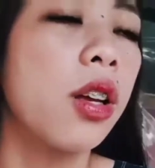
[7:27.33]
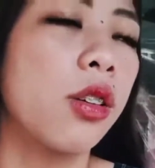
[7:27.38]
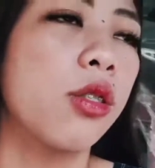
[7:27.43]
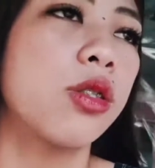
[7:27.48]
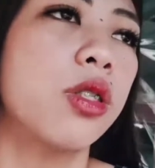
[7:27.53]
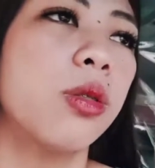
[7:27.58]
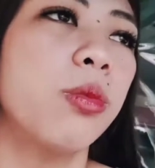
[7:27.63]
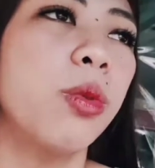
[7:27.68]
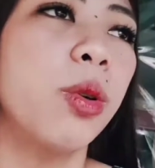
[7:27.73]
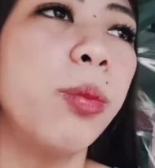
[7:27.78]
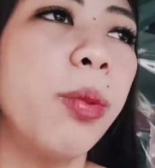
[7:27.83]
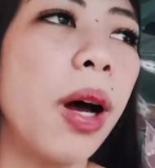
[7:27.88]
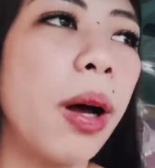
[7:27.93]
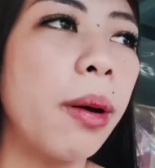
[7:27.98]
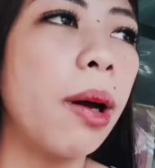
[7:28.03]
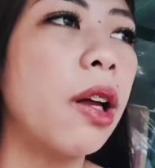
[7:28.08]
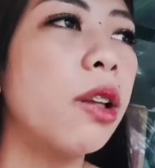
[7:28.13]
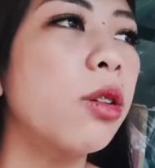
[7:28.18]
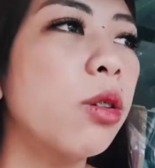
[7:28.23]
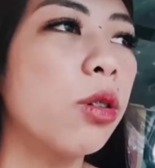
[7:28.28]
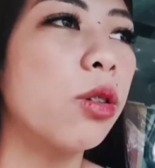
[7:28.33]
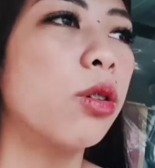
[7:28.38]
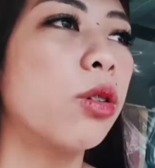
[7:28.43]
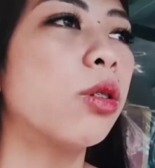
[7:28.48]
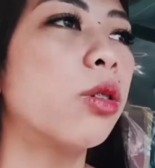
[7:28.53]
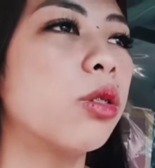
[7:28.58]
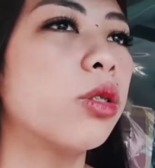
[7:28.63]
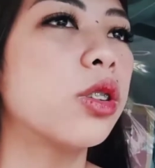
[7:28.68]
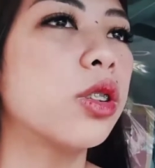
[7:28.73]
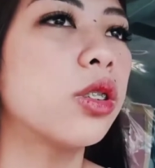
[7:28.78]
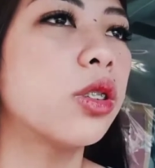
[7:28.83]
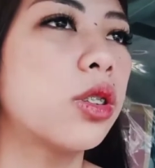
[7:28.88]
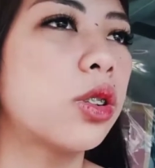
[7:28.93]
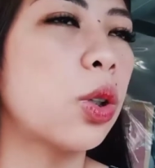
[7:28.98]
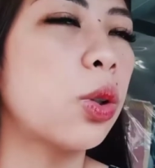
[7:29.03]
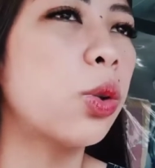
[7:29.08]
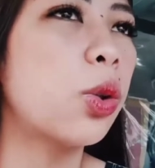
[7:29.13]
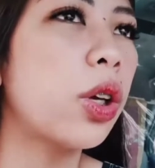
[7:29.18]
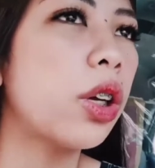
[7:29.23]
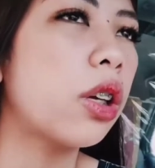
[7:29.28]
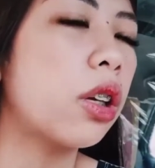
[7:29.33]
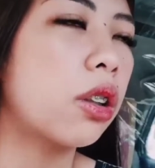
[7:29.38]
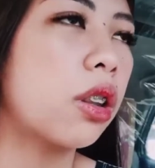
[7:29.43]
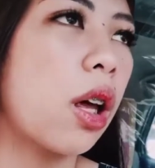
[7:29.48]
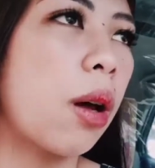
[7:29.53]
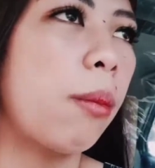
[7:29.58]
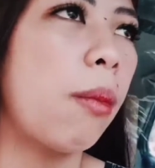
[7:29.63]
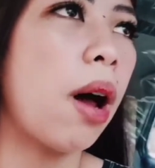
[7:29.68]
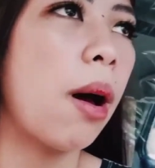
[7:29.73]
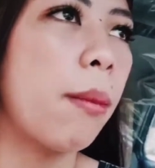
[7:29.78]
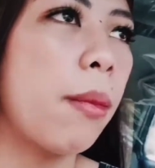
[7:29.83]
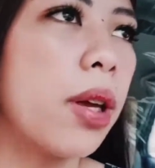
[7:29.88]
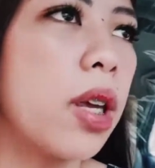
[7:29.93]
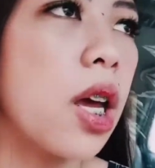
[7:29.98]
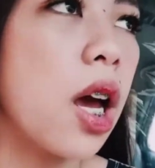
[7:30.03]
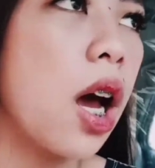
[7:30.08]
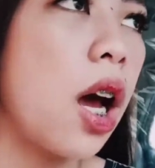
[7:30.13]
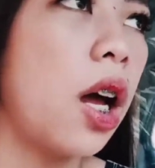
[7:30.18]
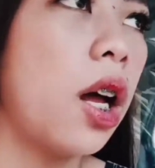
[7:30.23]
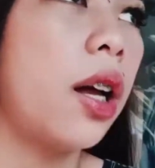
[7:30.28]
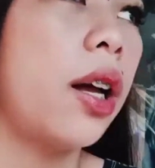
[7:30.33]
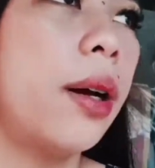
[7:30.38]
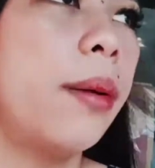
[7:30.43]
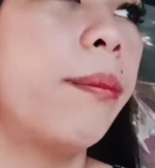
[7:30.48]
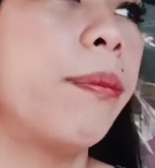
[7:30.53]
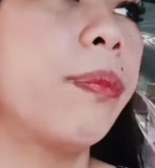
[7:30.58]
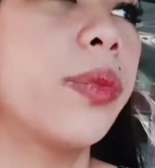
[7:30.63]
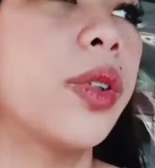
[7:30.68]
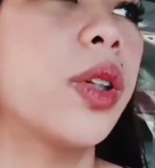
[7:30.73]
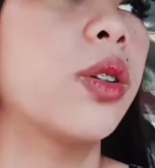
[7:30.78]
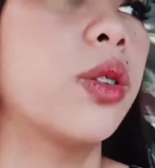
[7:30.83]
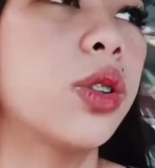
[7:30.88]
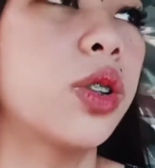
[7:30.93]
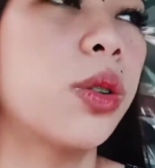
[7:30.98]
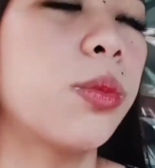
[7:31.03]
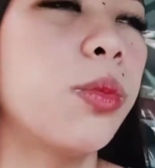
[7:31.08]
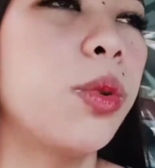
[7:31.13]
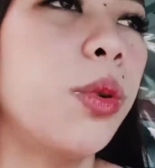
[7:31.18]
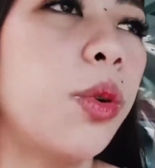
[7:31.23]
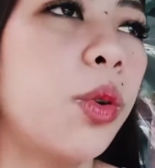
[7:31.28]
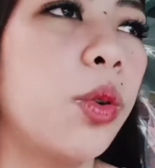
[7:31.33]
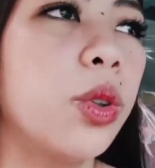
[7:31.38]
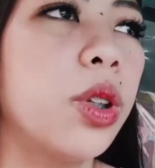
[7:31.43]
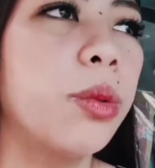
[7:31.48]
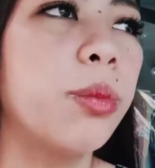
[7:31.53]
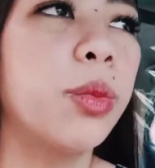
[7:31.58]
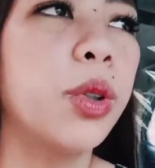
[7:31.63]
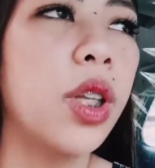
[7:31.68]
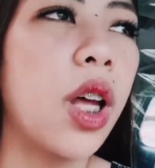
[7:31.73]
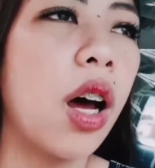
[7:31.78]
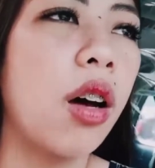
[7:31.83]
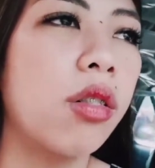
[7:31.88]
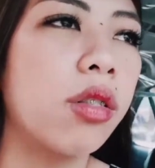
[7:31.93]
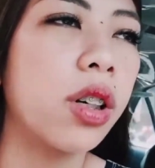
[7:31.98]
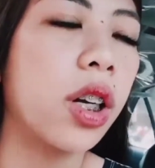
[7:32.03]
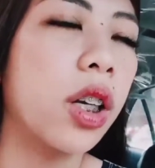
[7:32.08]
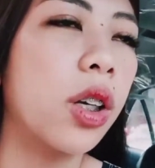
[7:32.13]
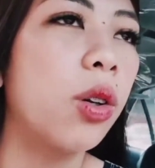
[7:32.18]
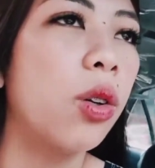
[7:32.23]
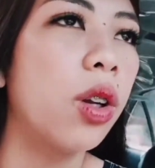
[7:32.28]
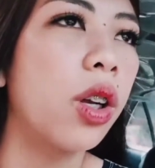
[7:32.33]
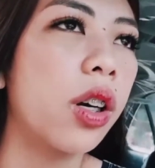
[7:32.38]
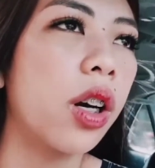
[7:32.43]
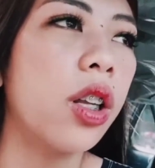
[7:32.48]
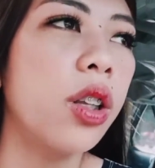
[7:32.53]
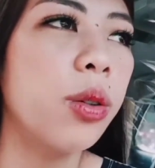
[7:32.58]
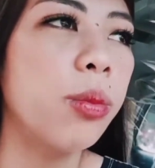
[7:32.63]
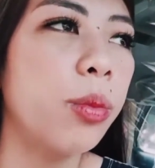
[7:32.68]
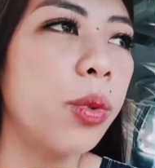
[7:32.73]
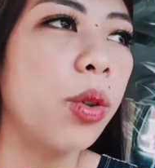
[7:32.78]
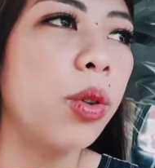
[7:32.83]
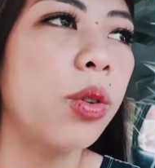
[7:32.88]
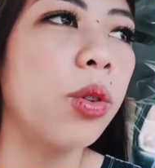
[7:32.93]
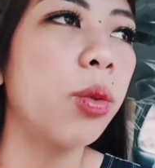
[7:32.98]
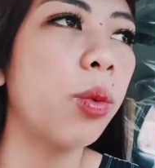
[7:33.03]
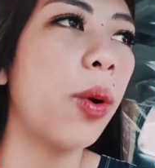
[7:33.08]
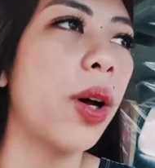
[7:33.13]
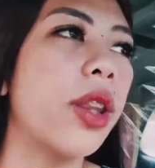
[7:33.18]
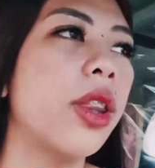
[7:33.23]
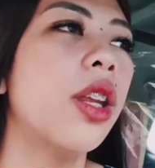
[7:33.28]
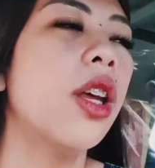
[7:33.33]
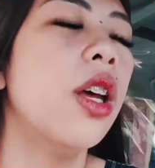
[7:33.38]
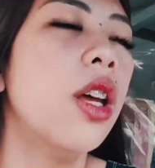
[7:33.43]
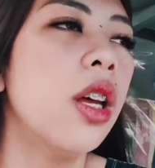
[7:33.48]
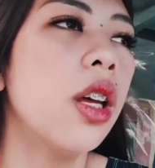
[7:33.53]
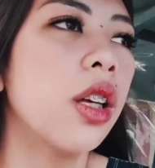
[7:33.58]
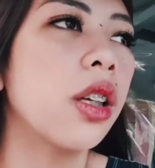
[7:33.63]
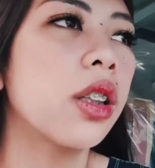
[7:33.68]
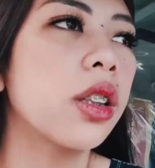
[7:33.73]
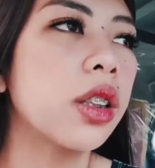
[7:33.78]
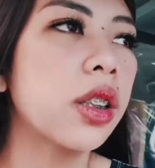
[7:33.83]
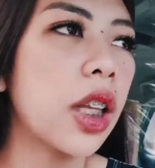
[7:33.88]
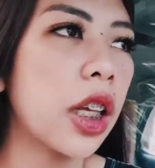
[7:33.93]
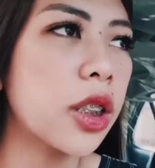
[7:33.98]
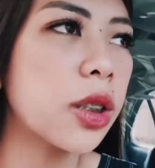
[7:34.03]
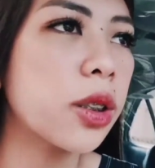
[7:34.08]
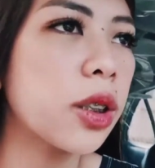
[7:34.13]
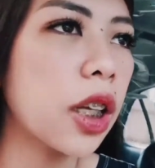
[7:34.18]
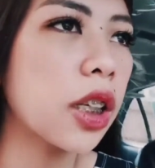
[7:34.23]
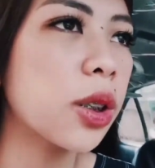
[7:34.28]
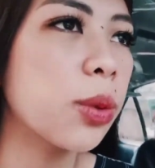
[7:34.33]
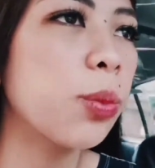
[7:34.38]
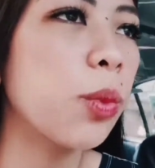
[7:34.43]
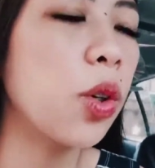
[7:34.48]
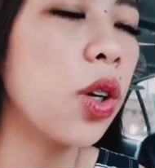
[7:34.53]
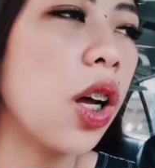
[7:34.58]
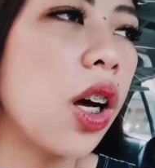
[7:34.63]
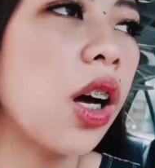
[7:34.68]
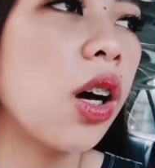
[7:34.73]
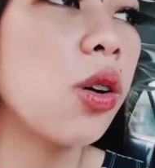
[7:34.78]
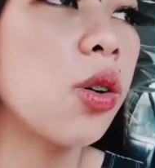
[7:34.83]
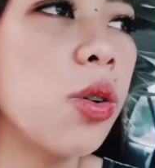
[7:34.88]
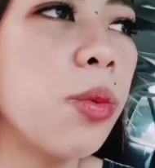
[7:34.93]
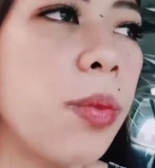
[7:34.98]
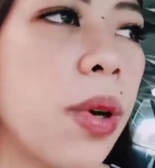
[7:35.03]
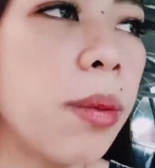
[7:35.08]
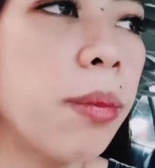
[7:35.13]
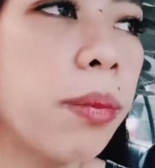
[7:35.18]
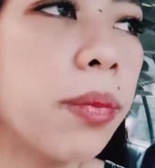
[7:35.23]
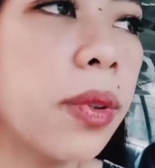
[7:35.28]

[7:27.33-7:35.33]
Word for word: gusto mo ba ang ano sunduin kita mamaya um, gusto mo kunin mo na akong regular ano mo one text-text mo lang ako, ma'am.